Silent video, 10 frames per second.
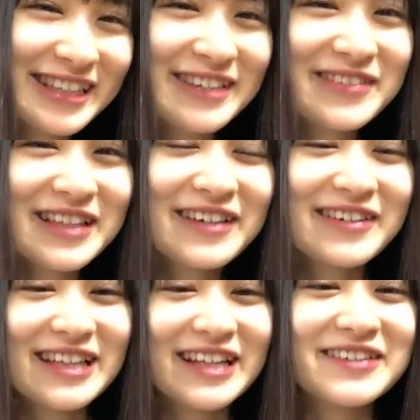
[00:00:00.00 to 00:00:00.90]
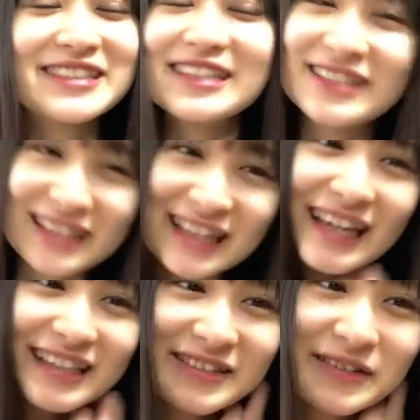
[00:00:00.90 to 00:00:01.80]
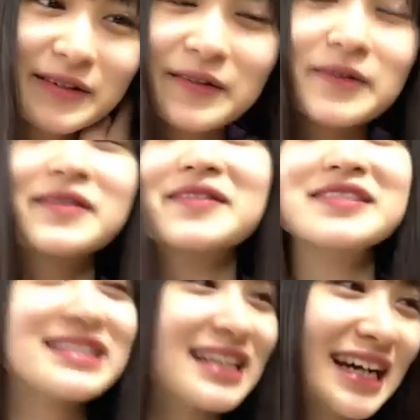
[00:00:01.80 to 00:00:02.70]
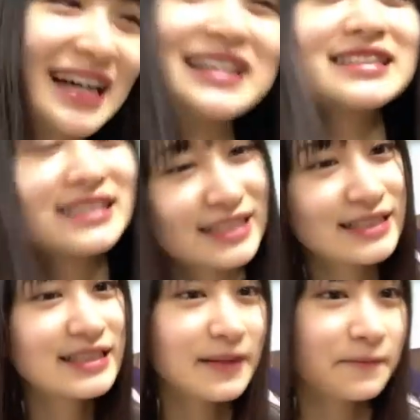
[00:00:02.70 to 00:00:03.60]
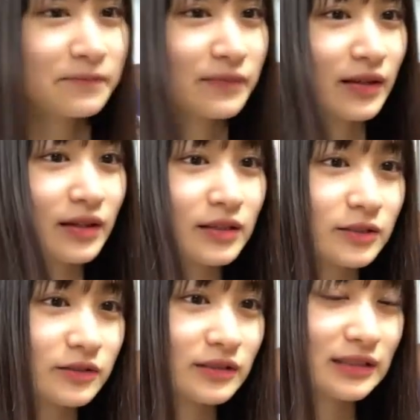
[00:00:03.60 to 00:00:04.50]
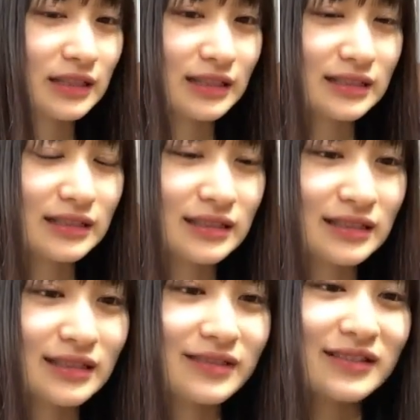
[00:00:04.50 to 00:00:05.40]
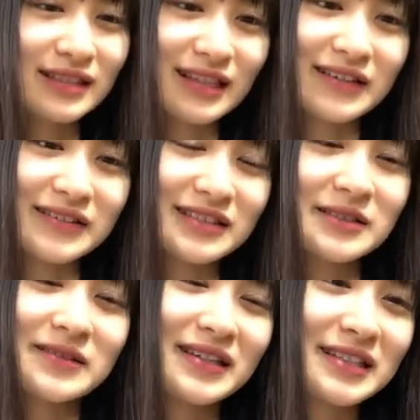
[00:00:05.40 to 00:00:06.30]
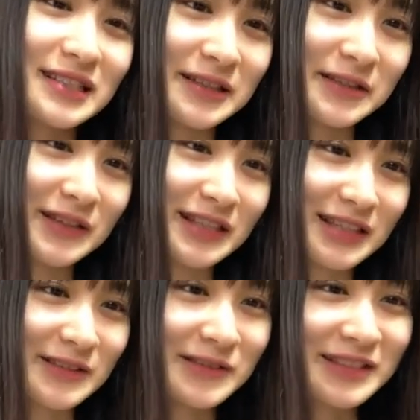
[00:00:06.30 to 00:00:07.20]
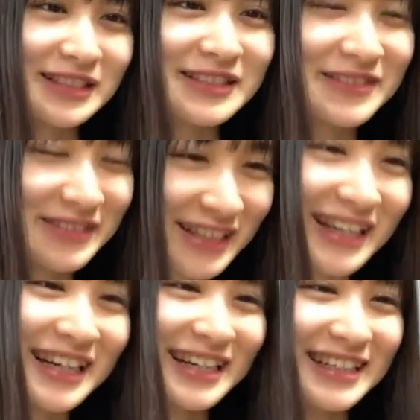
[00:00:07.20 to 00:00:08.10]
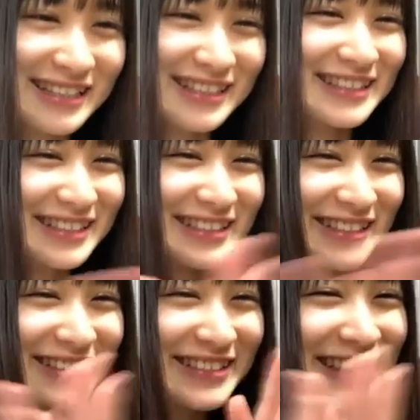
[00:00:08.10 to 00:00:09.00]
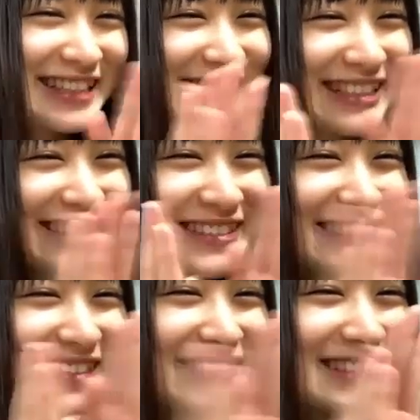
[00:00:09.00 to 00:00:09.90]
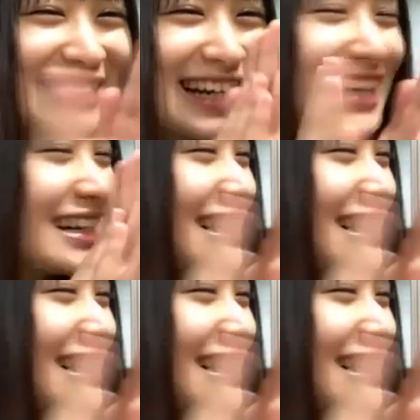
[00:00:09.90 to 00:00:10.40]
テレビ電話で直してくれてそうこここうしてああしてってお兄ちゃんが指示してくれて私とお母さんは言われた通りに動いたら録画できるようになりました